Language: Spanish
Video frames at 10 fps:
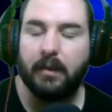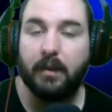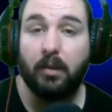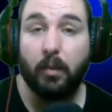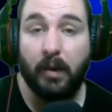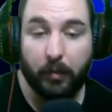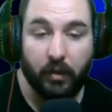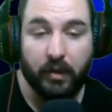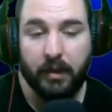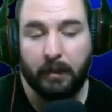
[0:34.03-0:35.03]
Eh, lo voy a
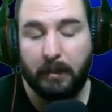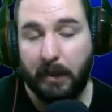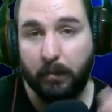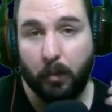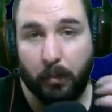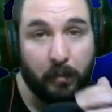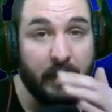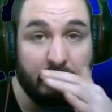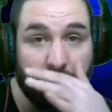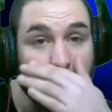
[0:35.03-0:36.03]
poner en mi propio
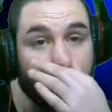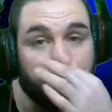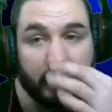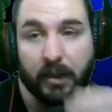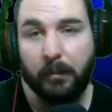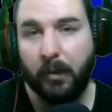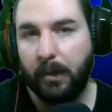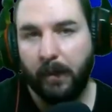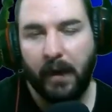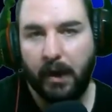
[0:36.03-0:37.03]
Mega para que
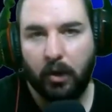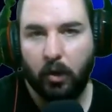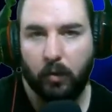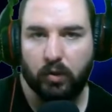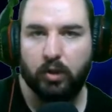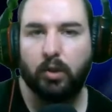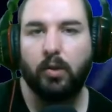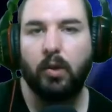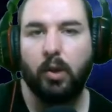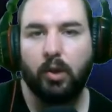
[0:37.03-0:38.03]
podáis bajarlo
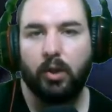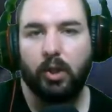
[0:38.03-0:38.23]
vosotros